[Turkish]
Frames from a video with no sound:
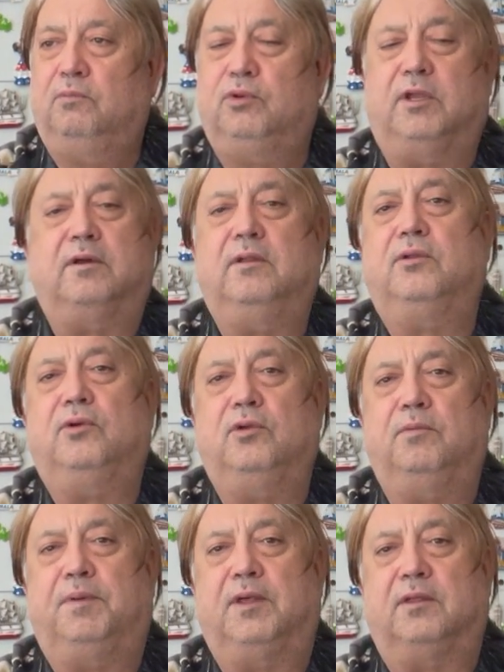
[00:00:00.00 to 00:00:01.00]
Bu takıldı
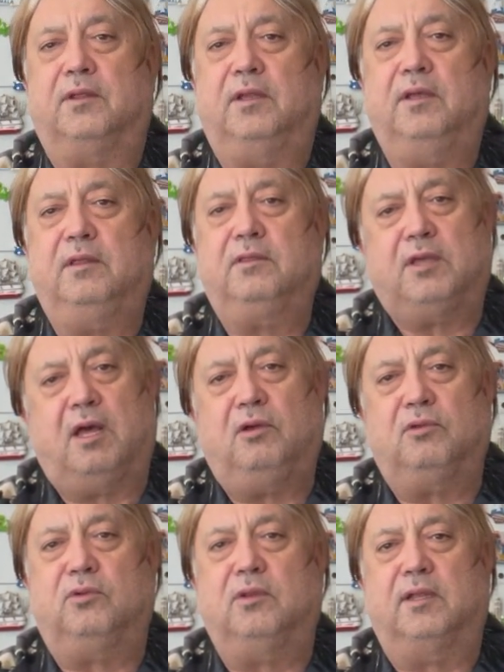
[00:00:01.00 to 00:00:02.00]
onun peşine. Sağ
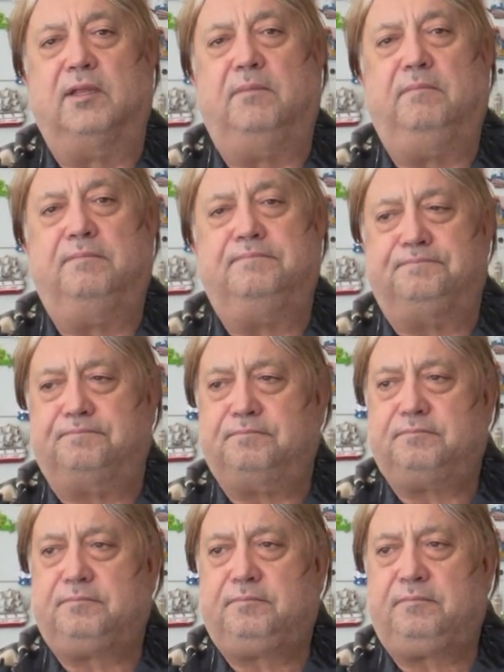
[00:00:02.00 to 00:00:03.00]
olsun adam
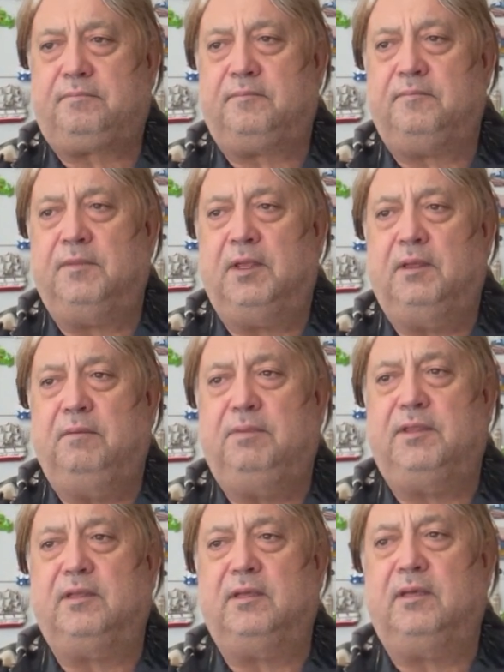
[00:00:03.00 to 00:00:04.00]

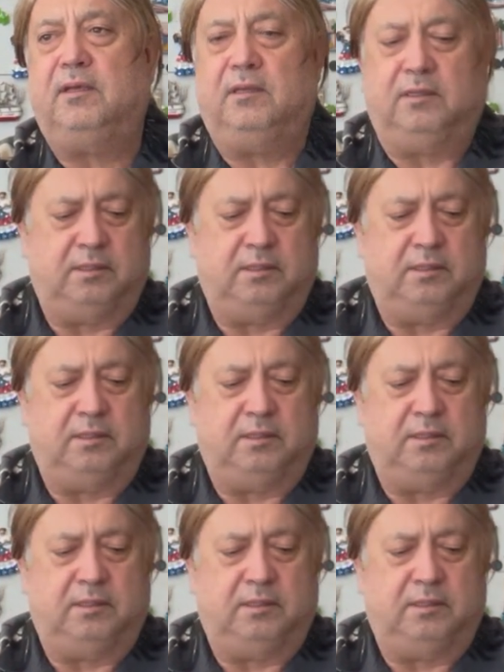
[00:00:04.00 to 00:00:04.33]
bizi